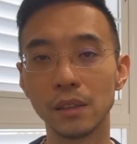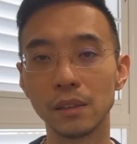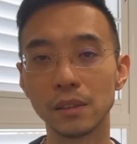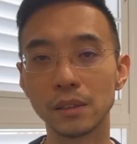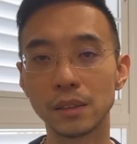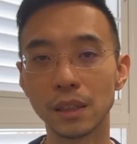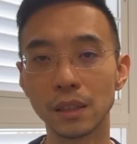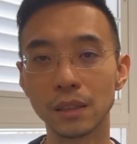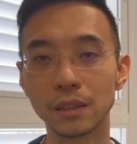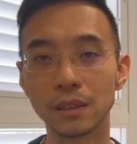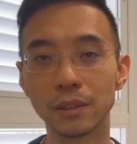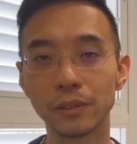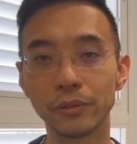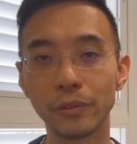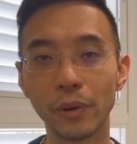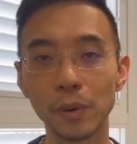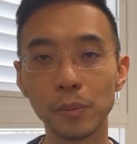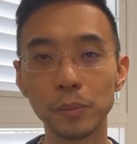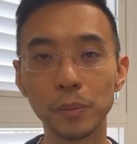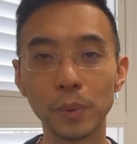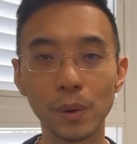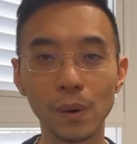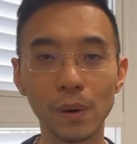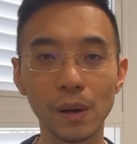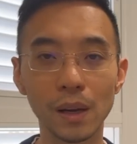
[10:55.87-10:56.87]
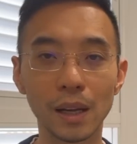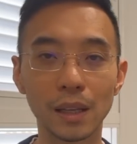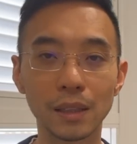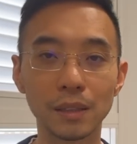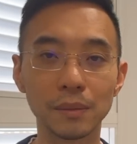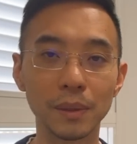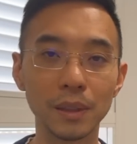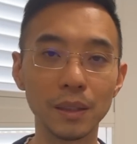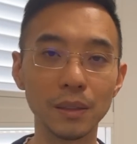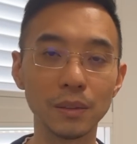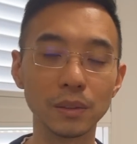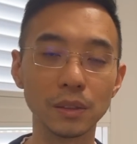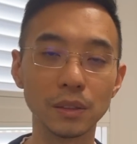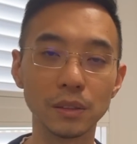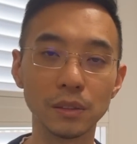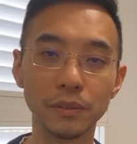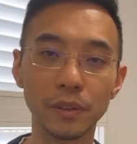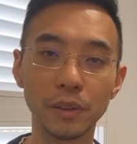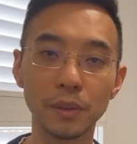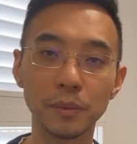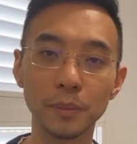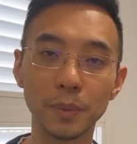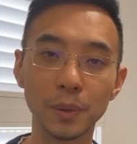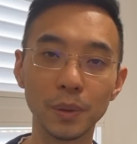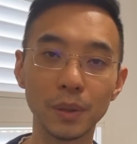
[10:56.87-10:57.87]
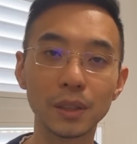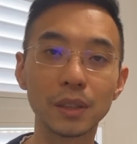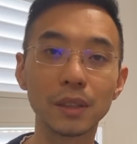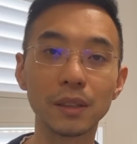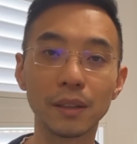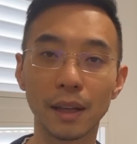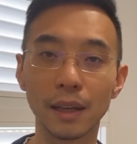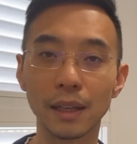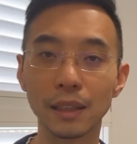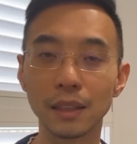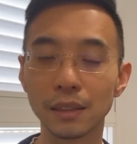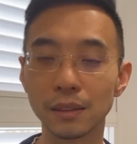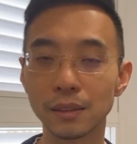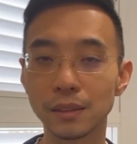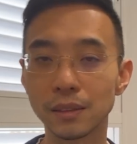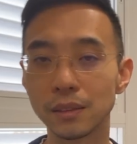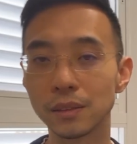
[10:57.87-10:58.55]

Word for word: 政治风波呀，什么六四风波之类的，